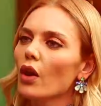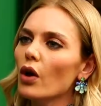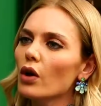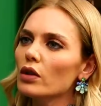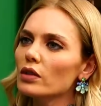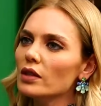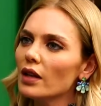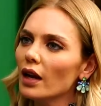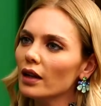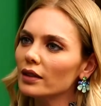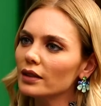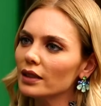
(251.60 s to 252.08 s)

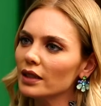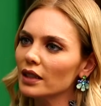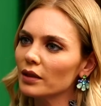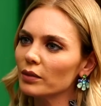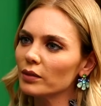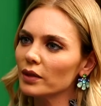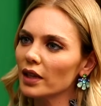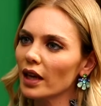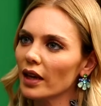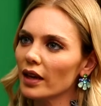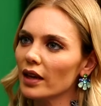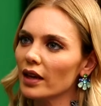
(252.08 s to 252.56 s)
Özel
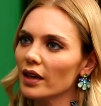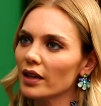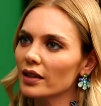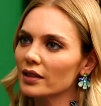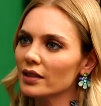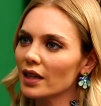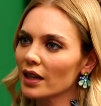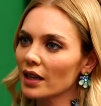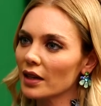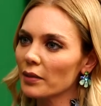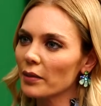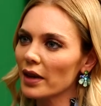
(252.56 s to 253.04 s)
dikimde e,
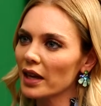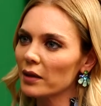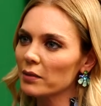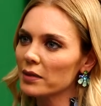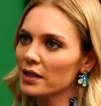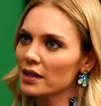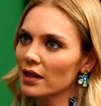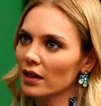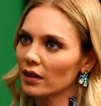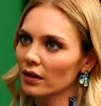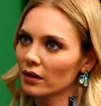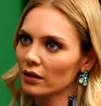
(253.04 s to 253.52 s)
takım
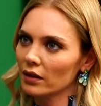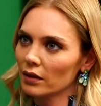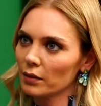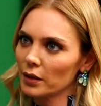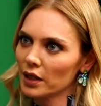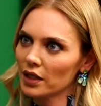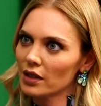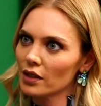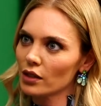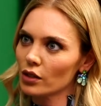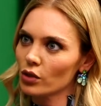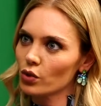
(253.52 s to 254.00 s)
elbisenin
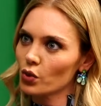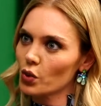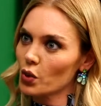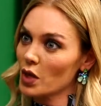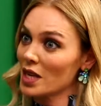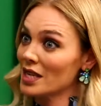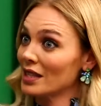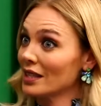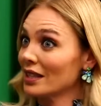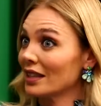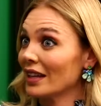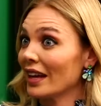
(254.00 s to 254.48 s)
bitiş
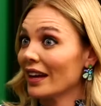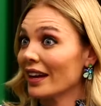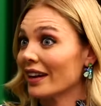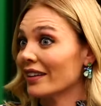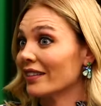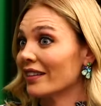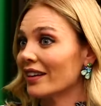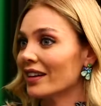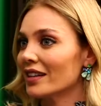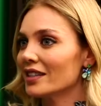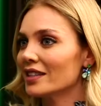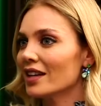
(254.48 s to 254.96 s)
süresi ne
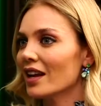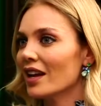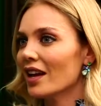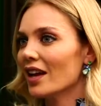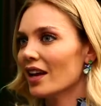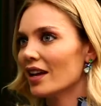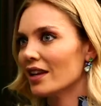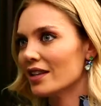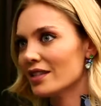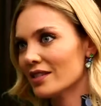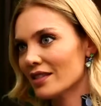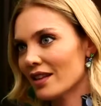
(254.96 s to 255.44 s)
kadar?
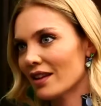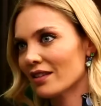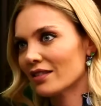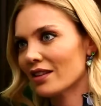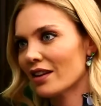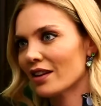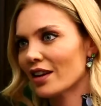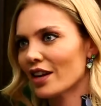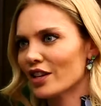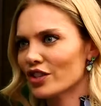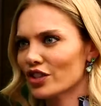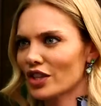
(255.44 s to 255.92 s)

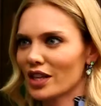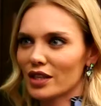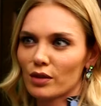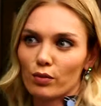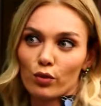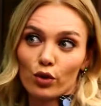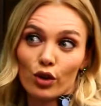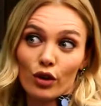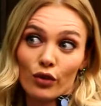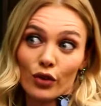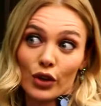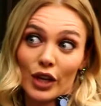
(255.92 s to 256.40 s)
İnsanlar kaç kez
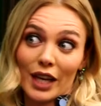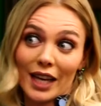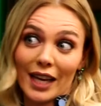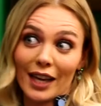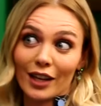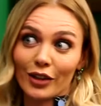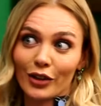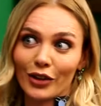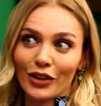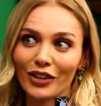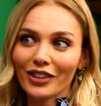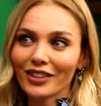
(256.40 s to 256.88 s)
provaya
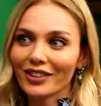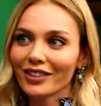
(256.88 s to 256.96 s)
geliyor?